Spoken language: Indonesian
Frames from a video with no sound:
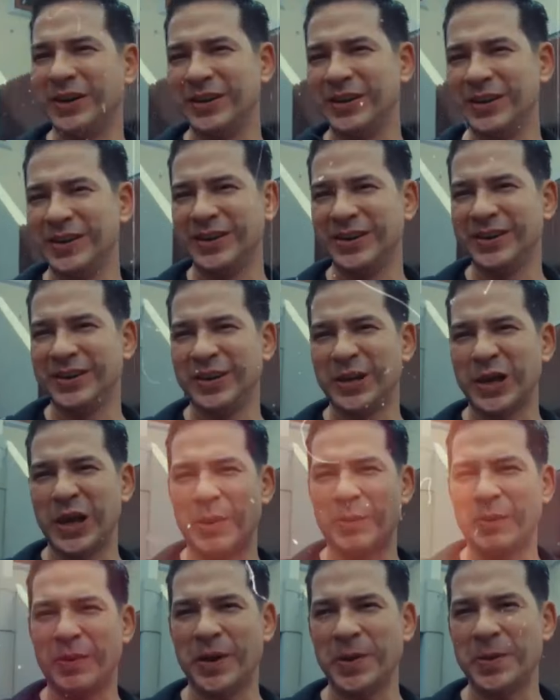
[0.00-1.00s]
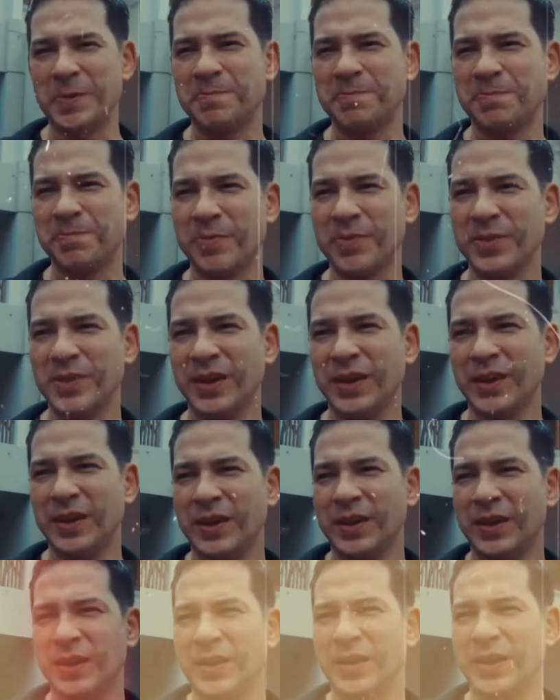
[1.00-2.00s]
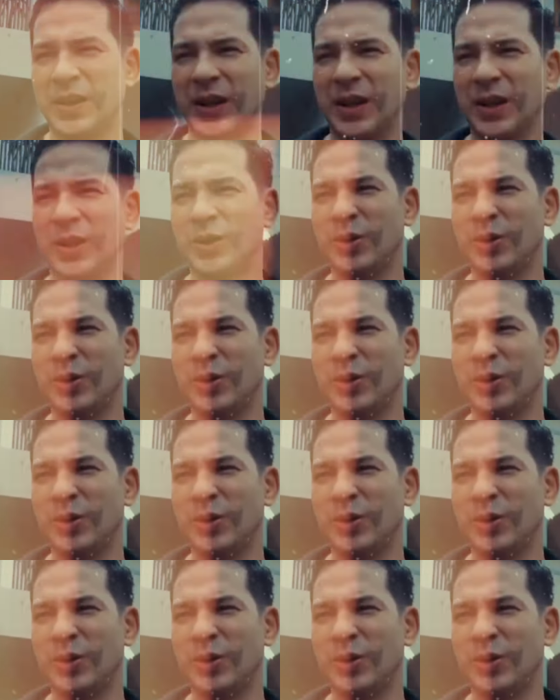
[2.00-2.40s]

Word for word: yang lucu banget gitu ada soalnya kayak